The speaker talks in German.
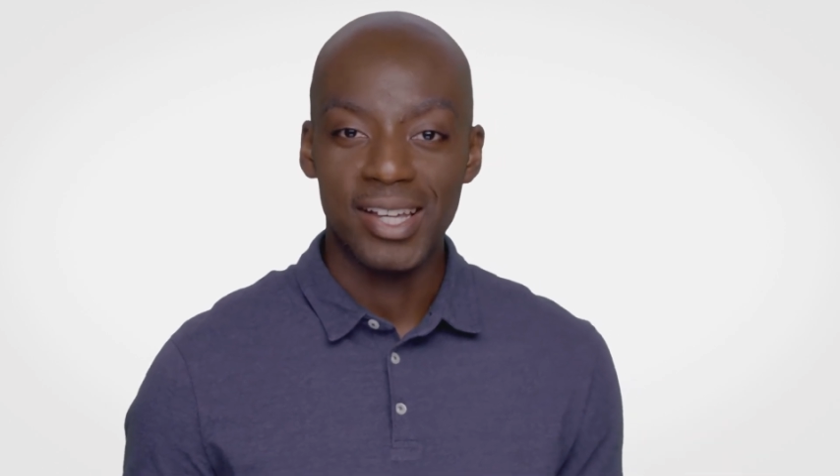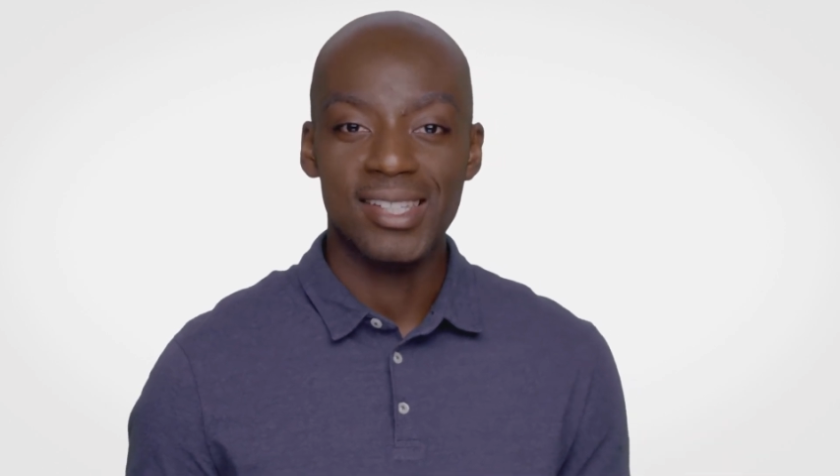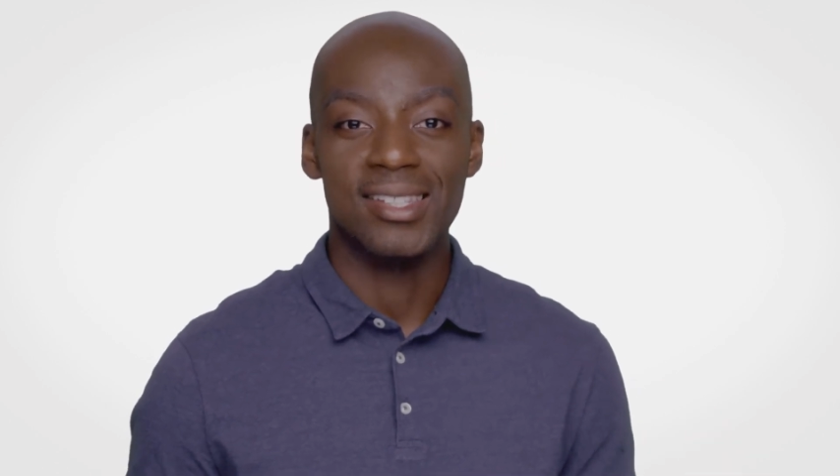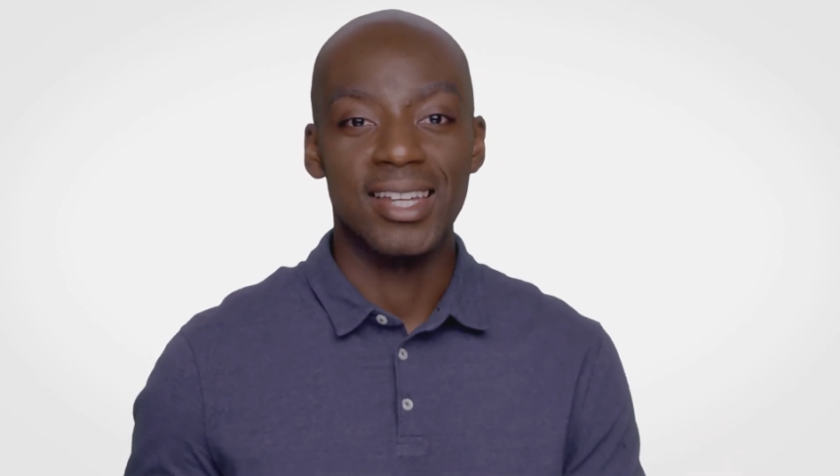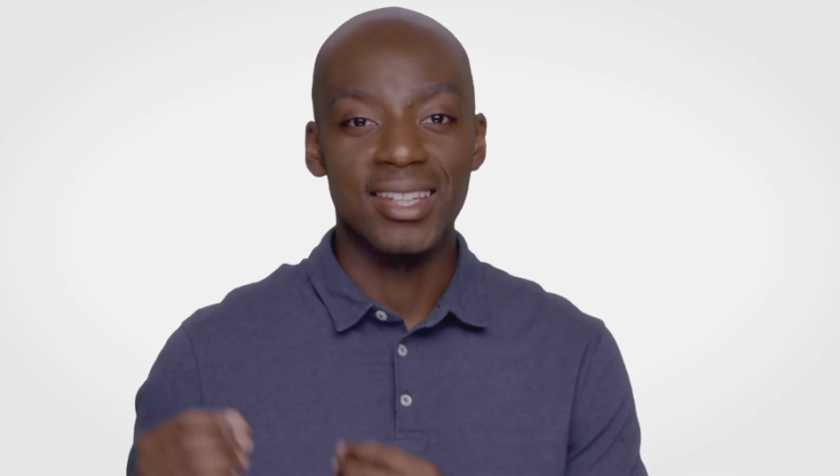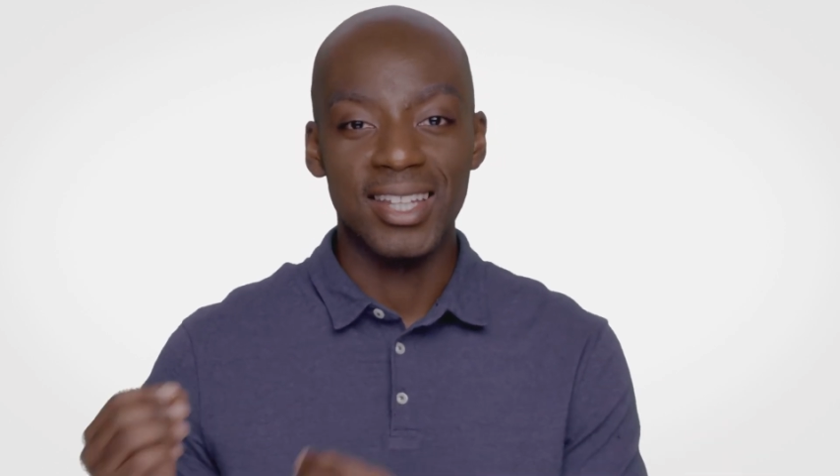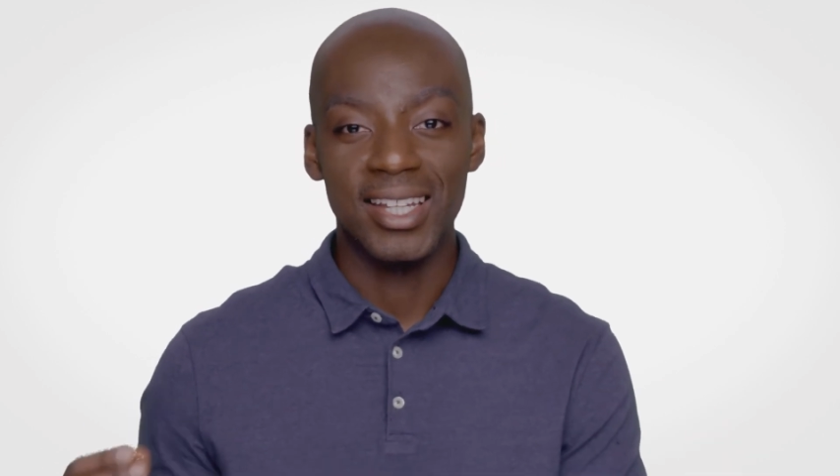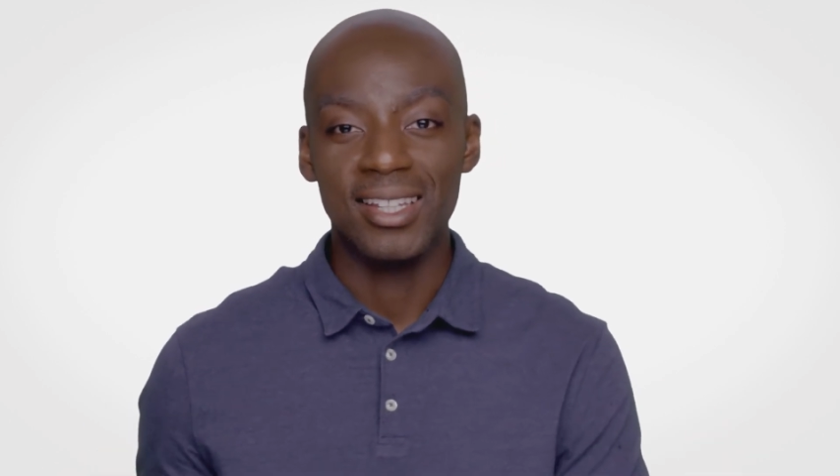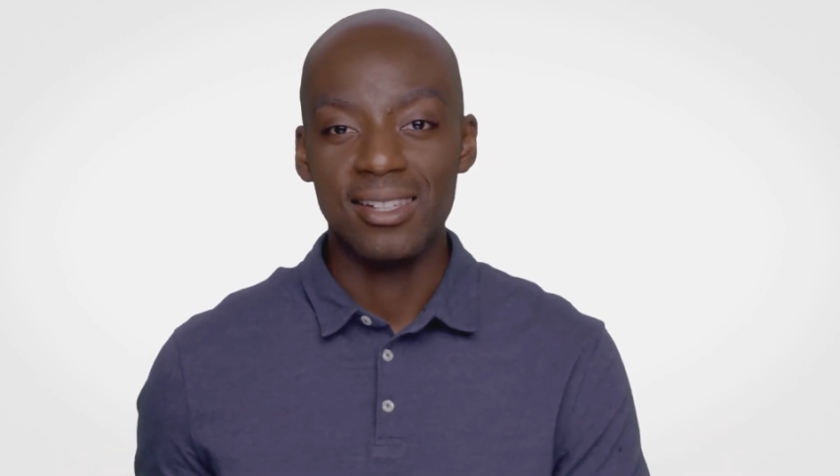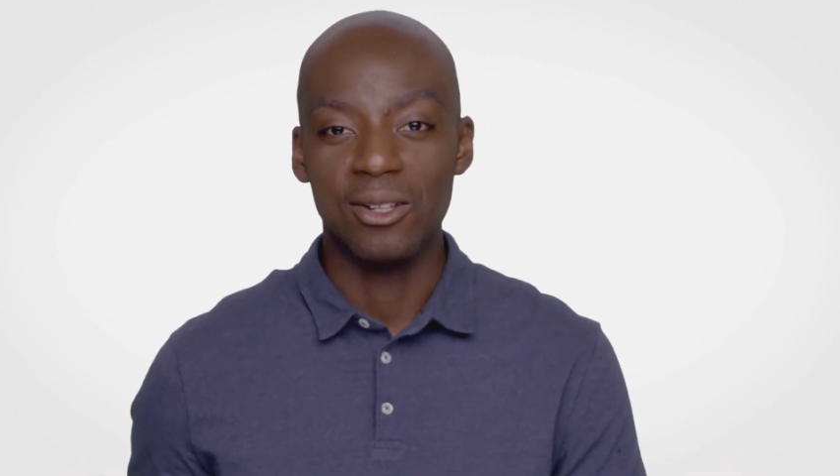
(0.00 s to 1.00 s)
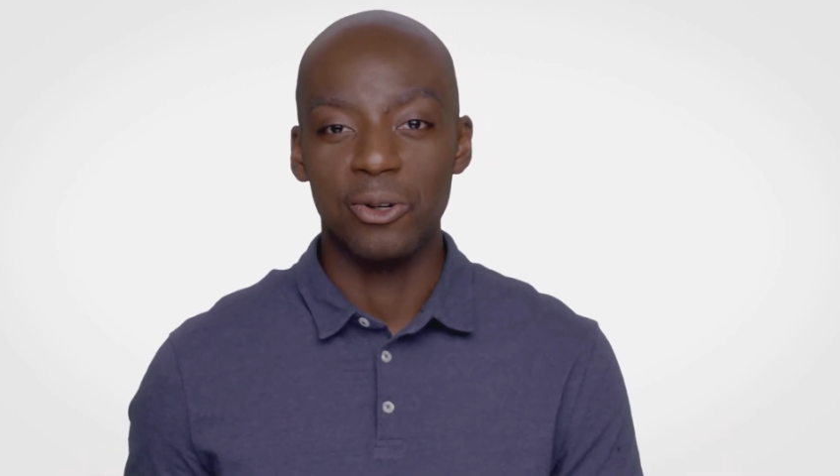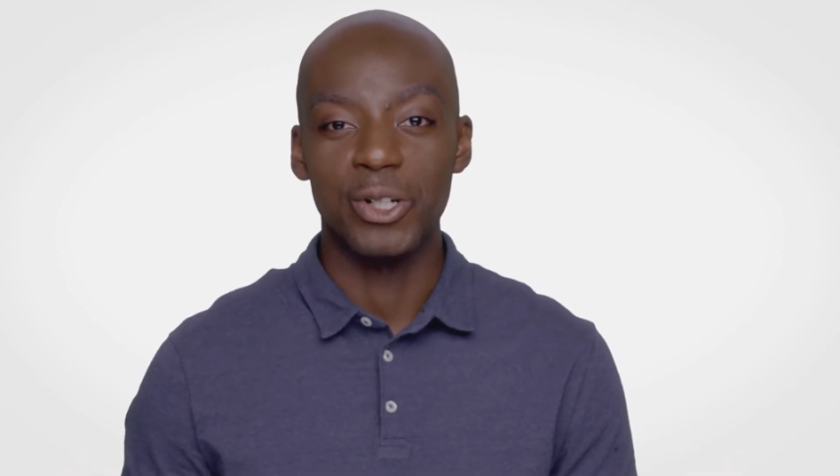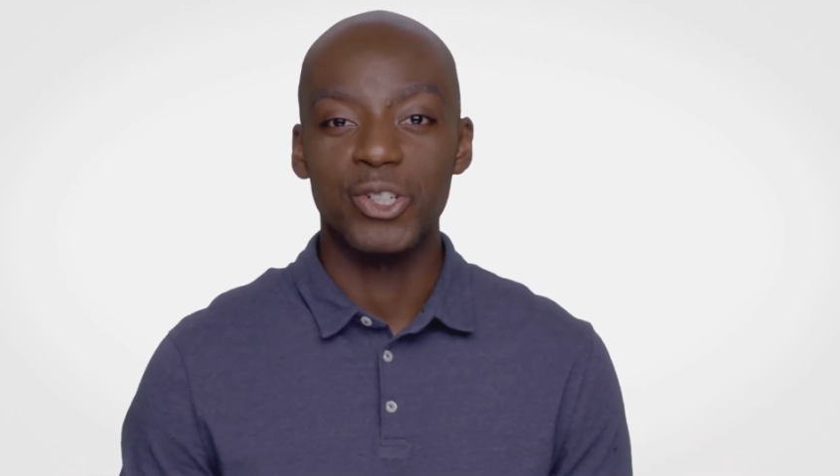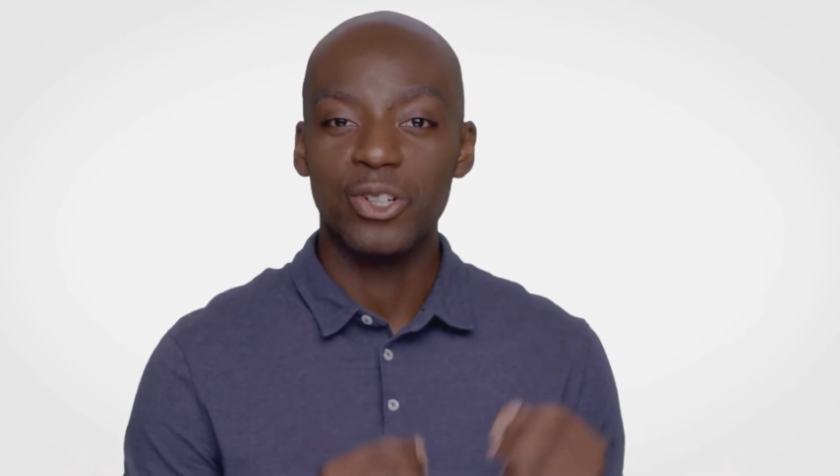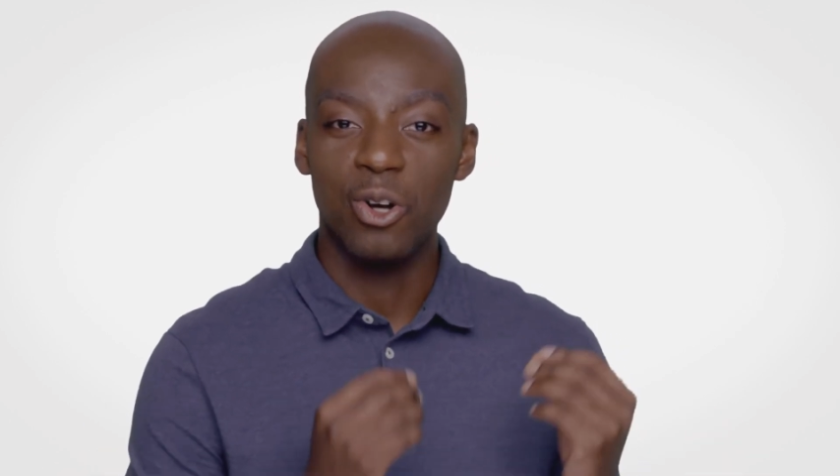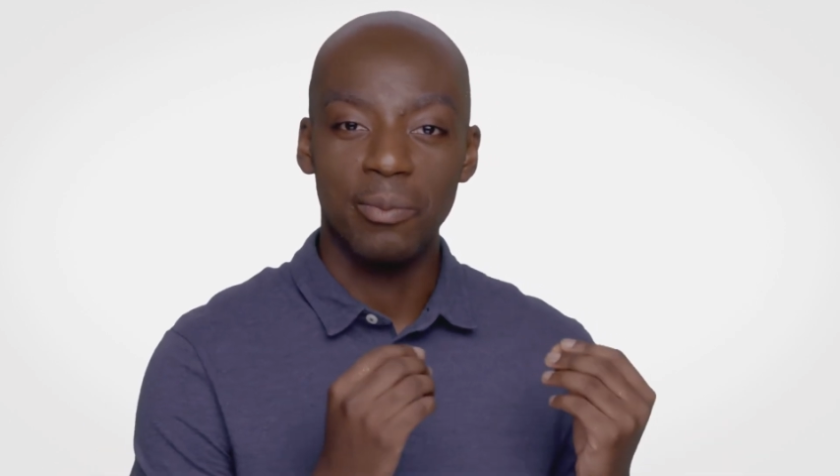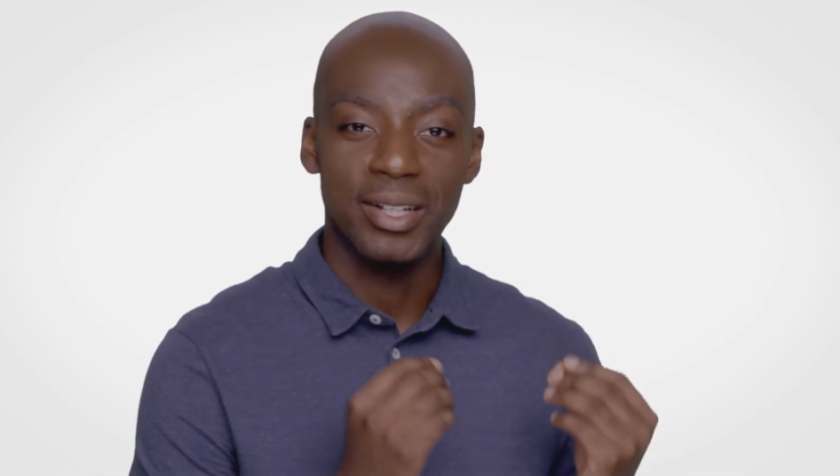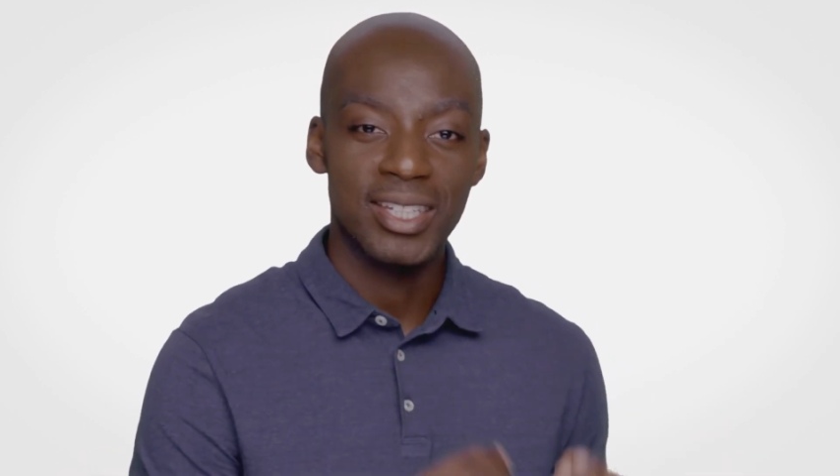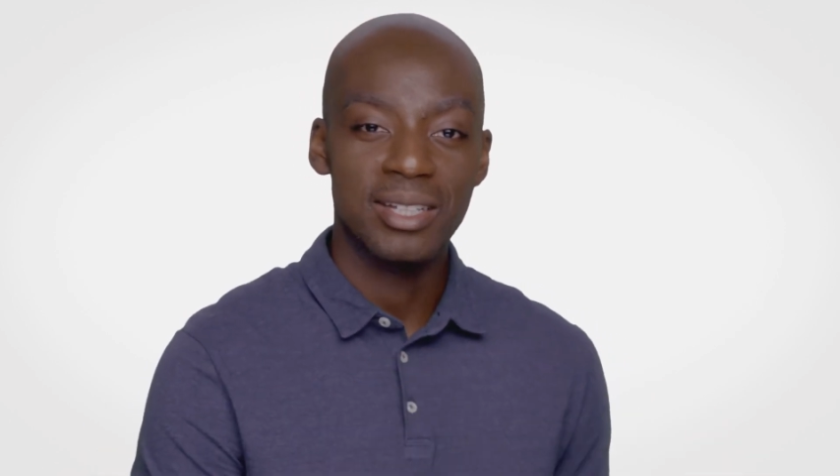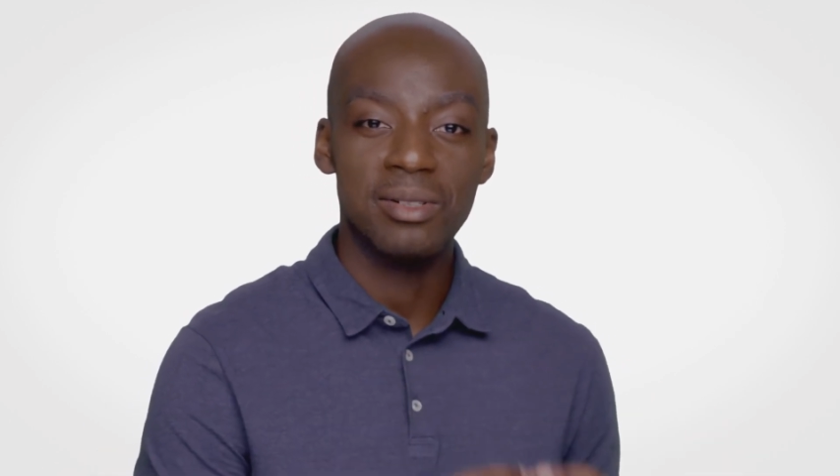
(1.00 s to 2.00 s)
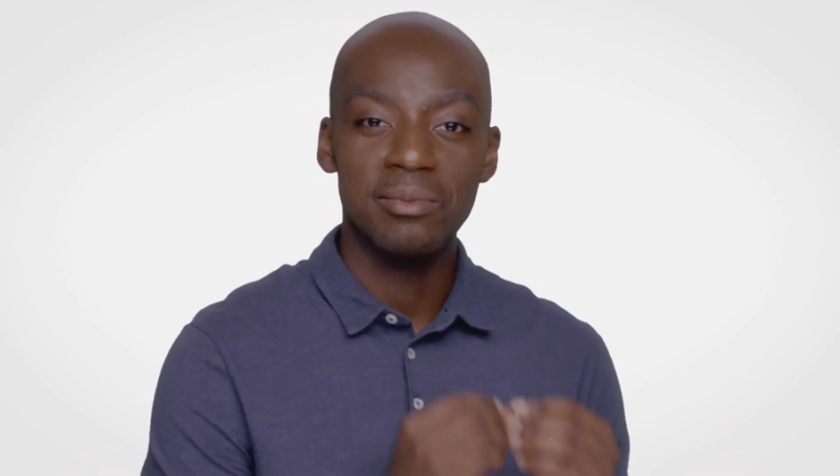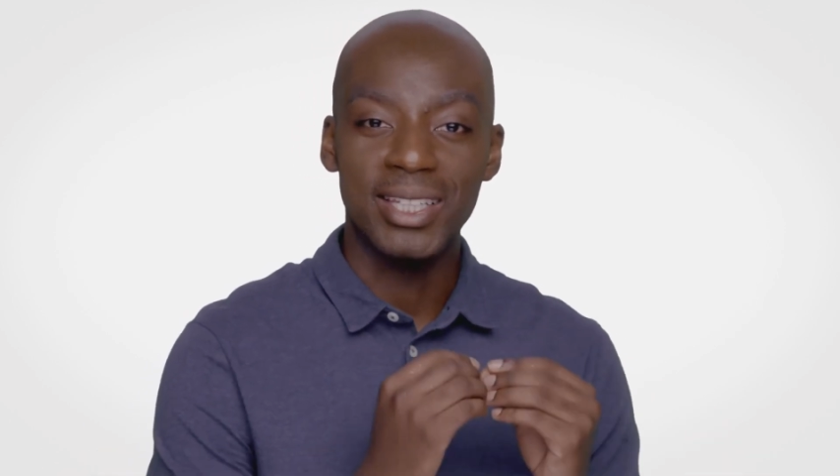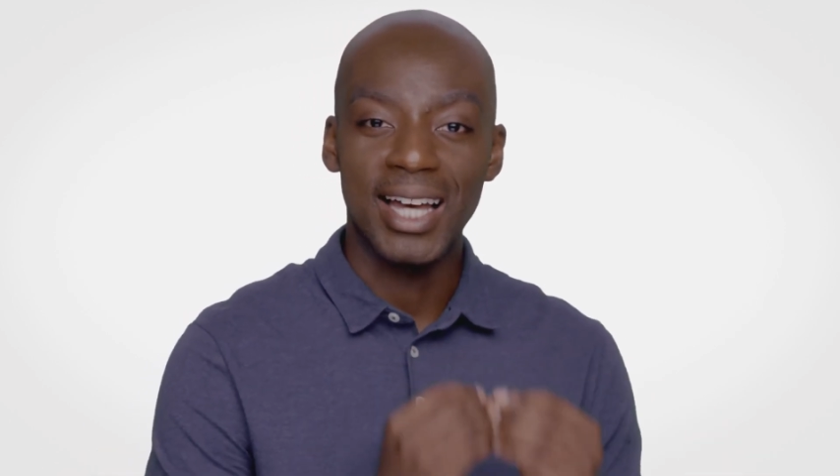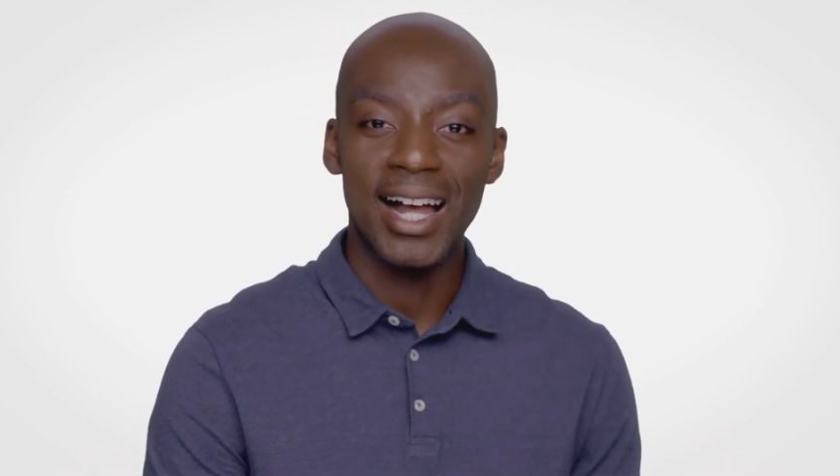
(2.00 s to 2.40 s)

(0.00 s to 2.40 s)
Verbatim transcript: ist Zen Data Storage kompatibel mit